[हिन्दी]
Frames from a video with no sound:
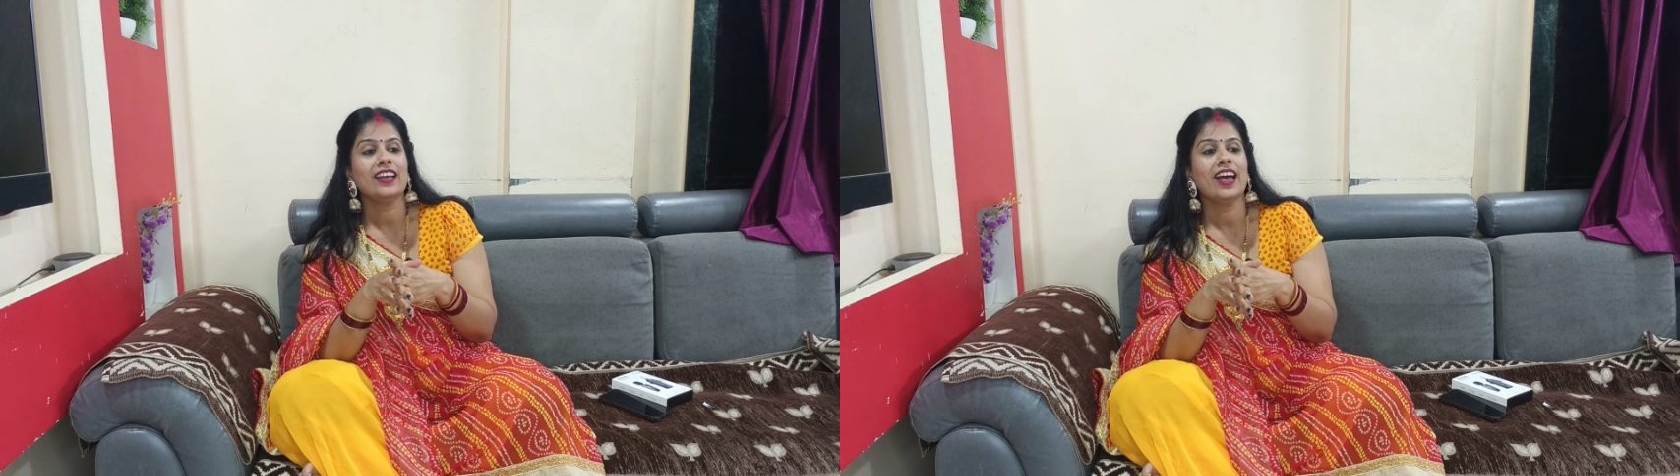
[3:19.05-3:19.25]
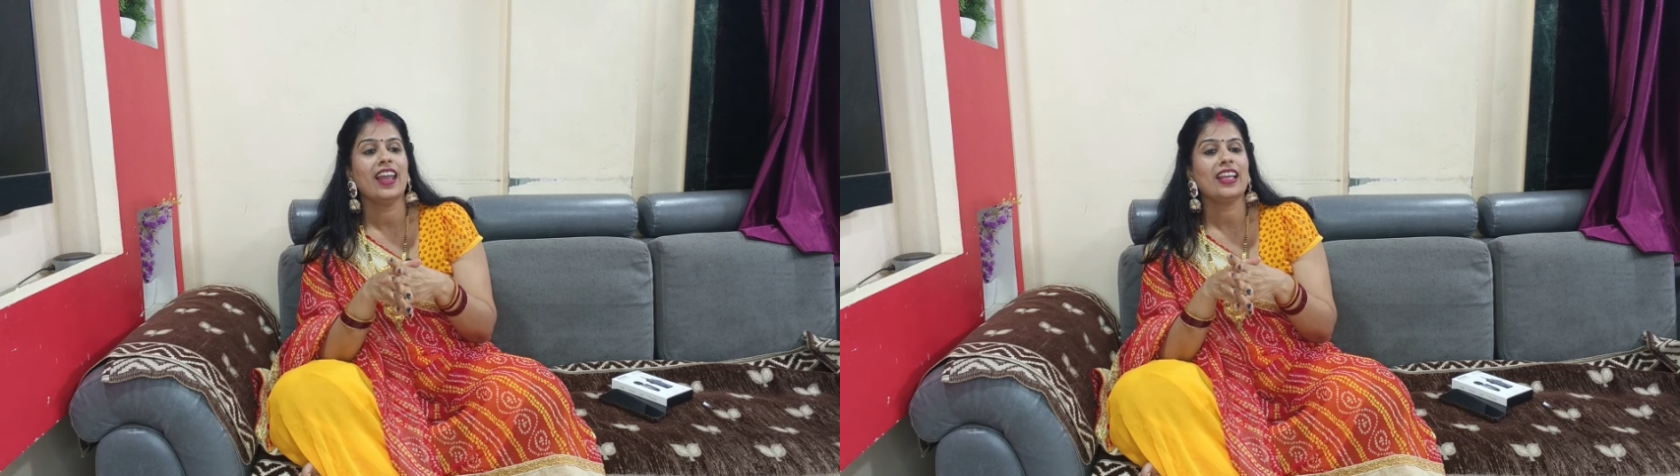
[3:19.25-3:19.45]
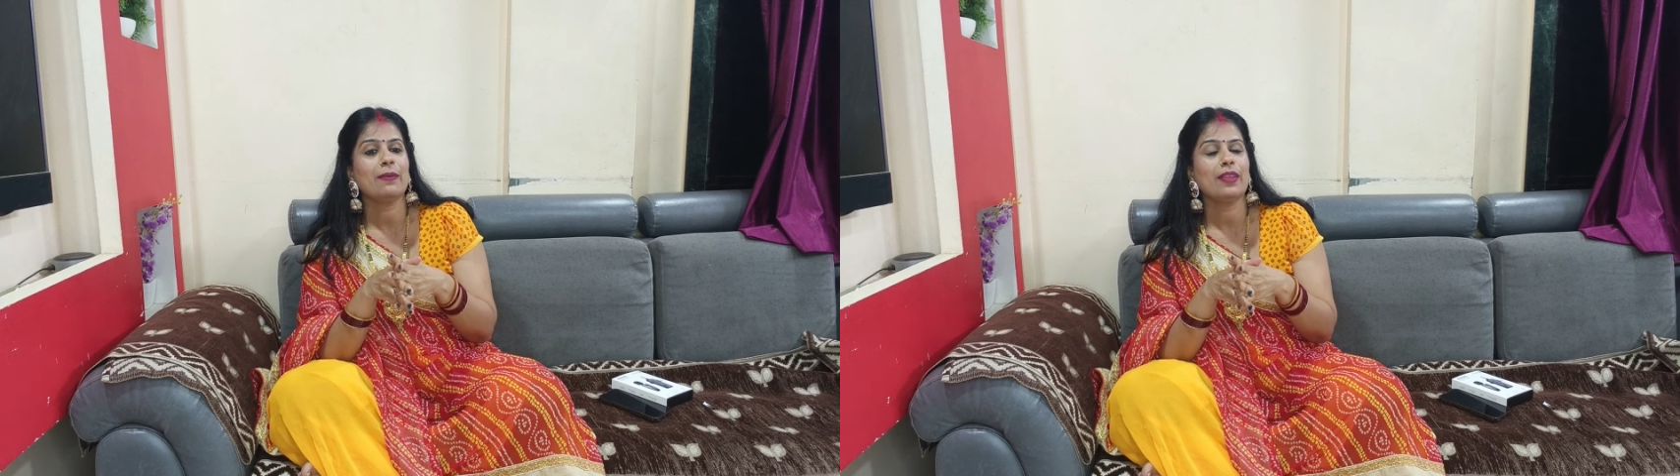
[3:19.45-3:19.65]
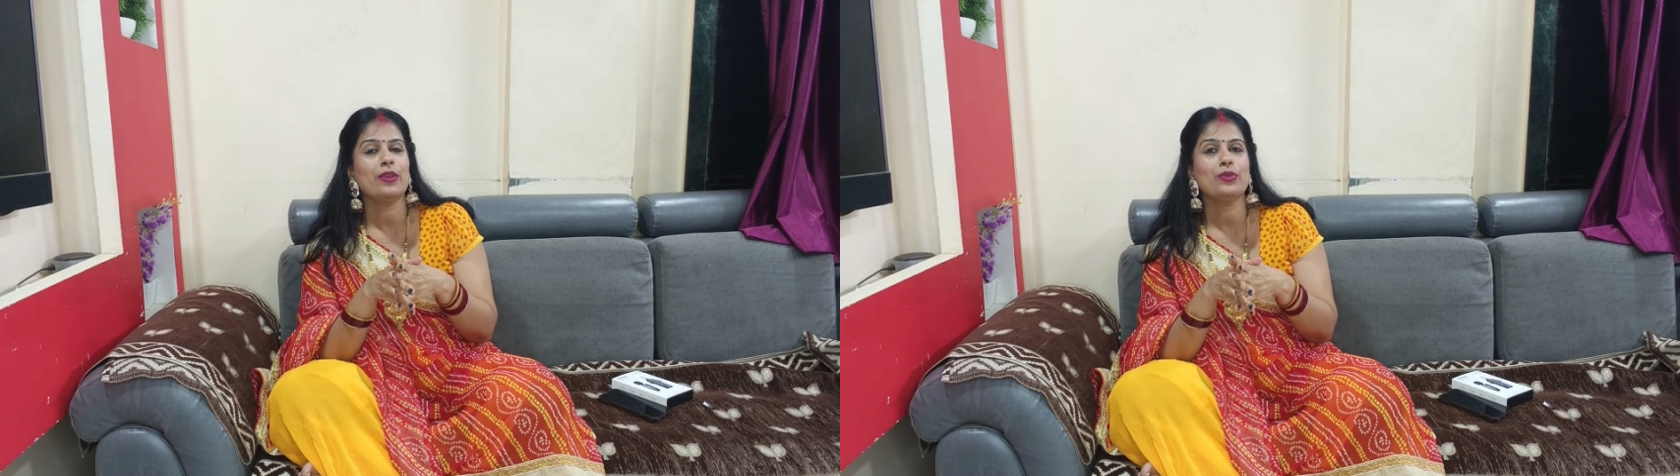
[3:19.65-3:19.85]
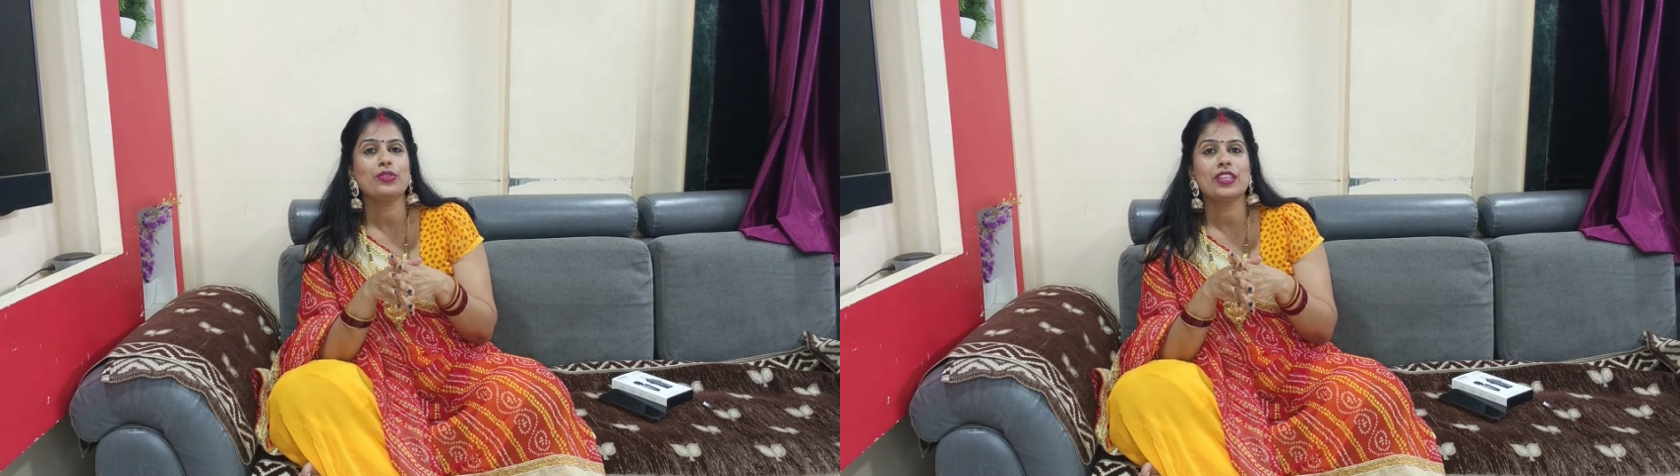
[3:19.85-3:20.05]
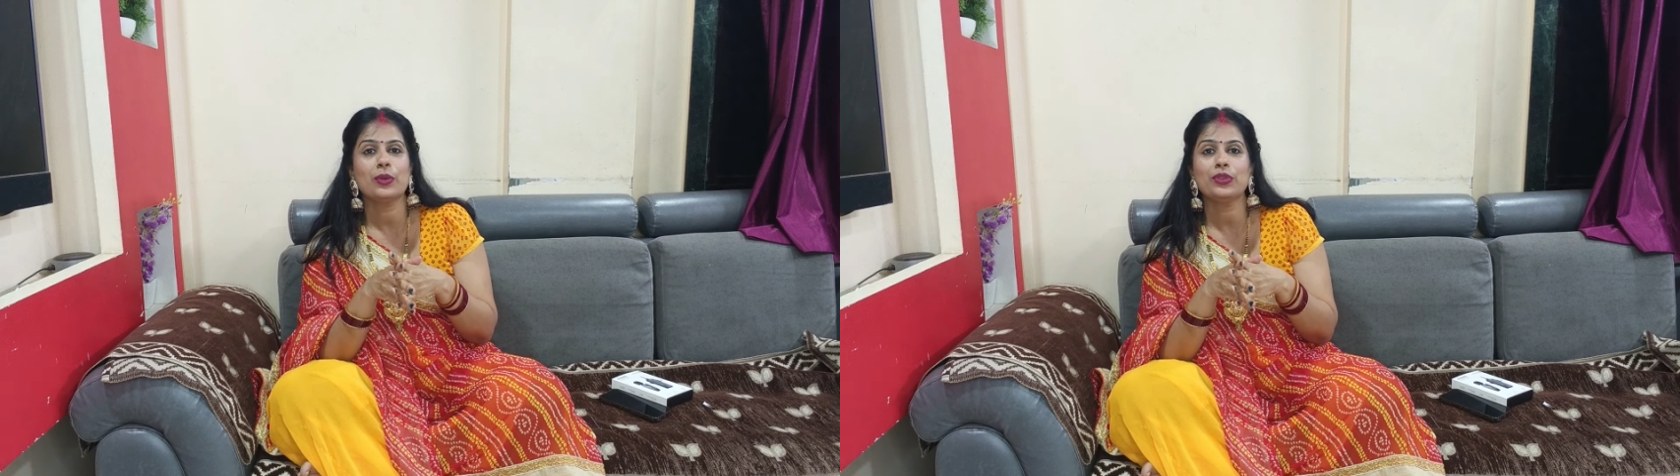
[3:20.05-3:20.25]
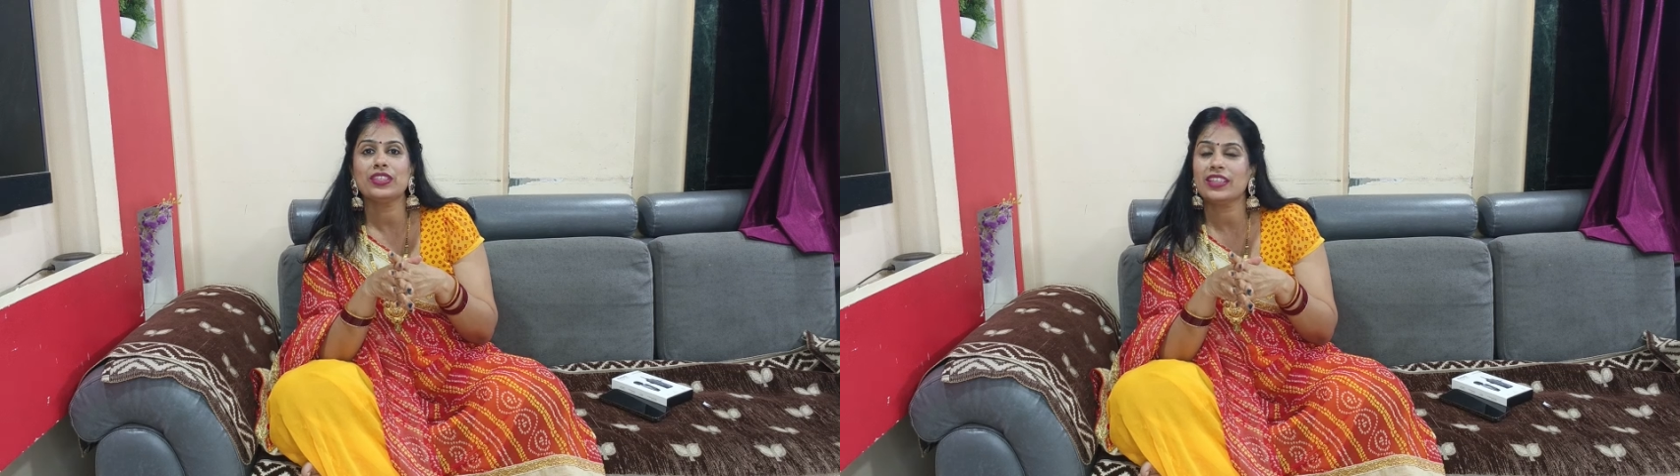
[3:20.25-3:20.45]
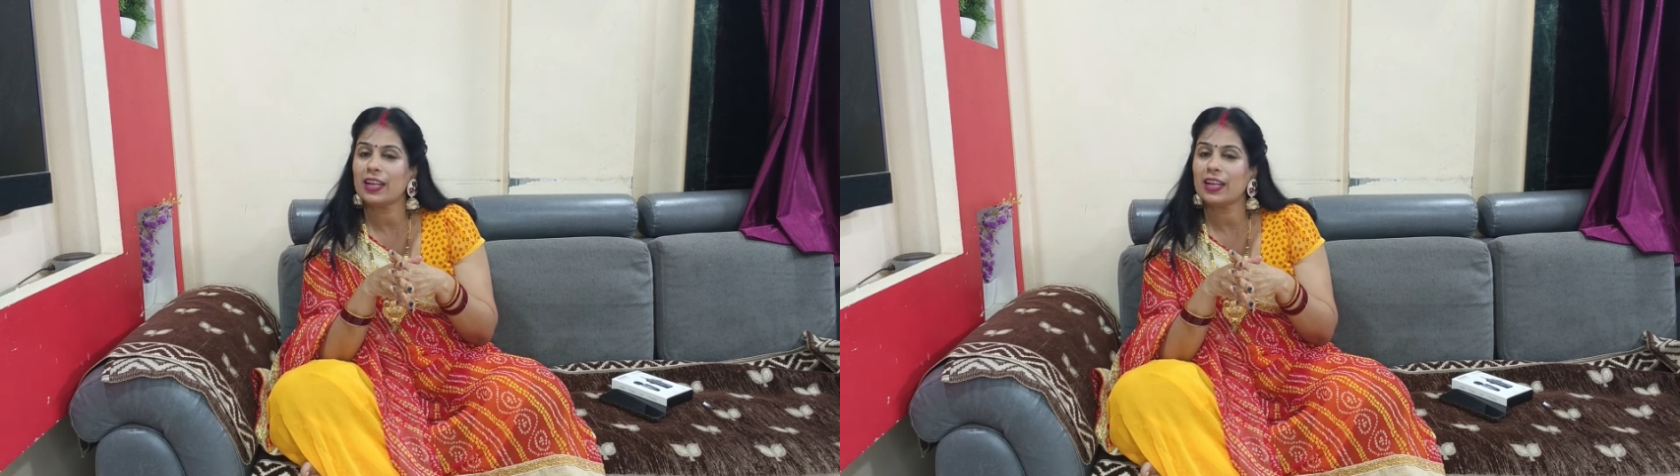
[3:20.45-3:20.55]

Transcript: हालांकि मेरे उनसे उतनी